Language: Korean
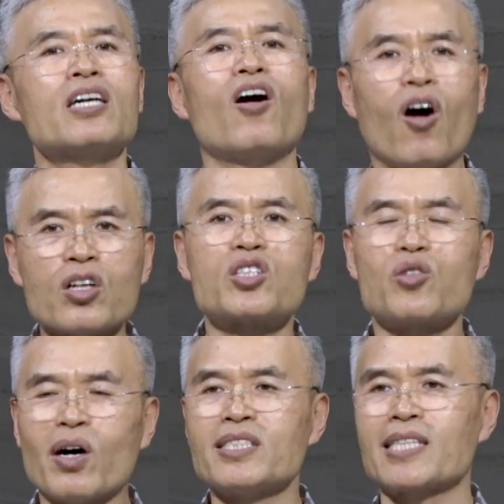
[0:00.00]

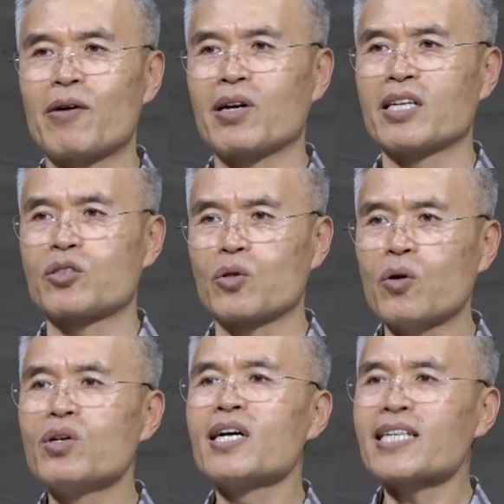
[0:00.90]
어떠한
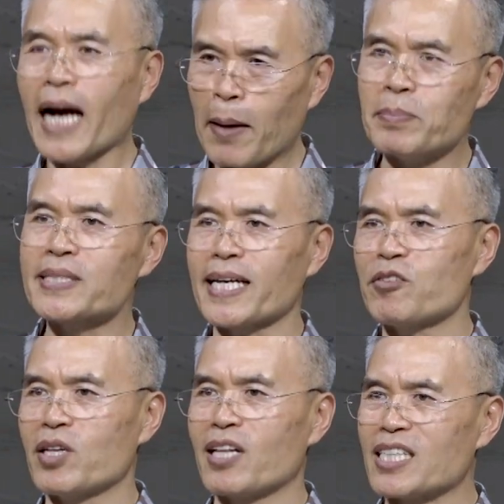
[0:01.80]
상황에서도 감사해야
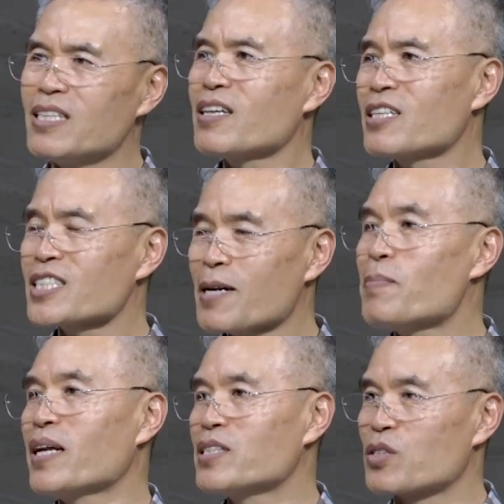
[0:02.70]
된다. 이 얘기를 참
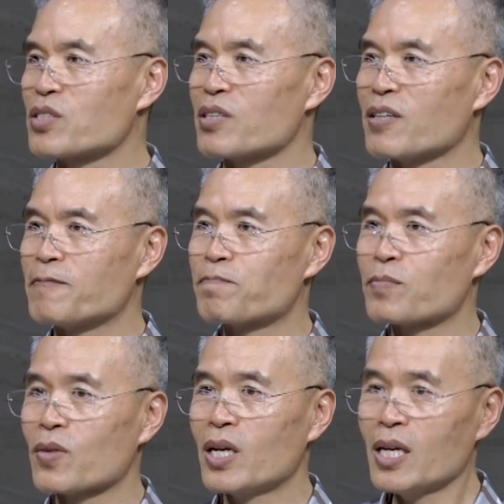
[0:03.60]
많이 들었어요.
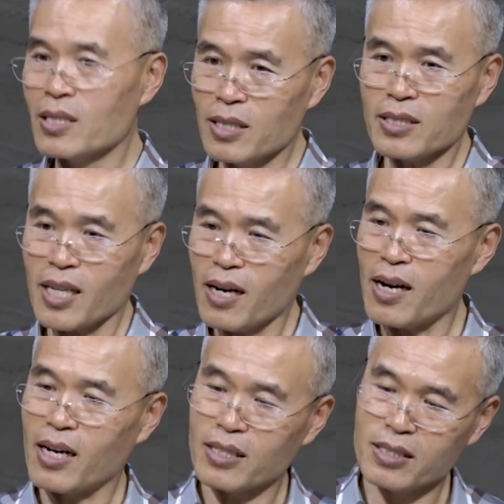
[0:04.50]
근데
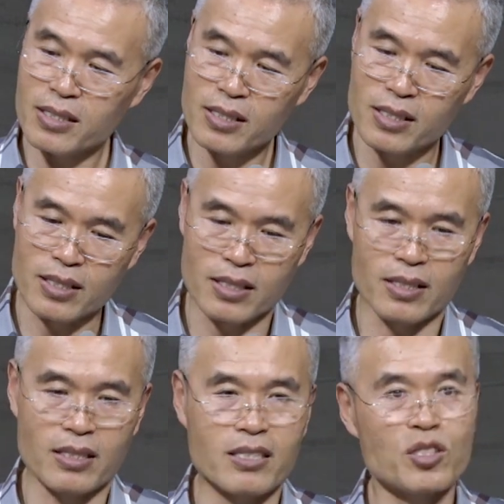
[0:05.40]
제가
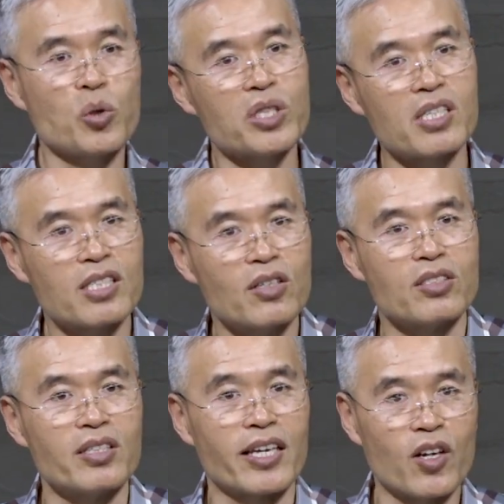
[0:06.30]
그, 그 소식을
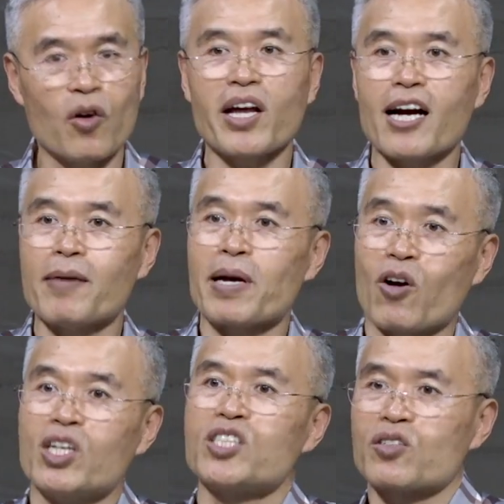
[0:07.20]
들었는데, 혈액암에
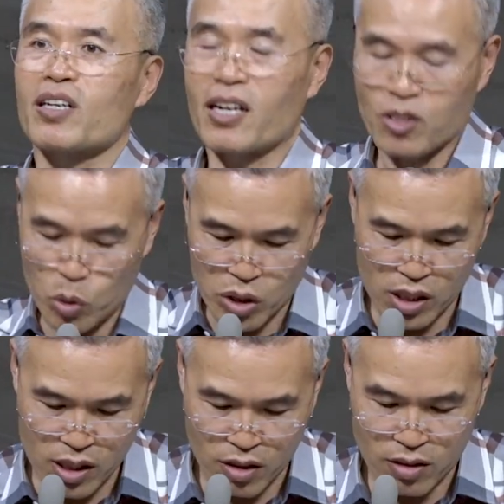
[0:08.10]
걸리셨다라는 소식을
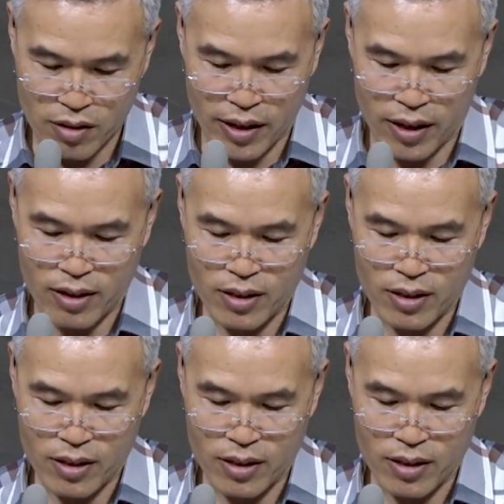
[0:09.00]
들었는데,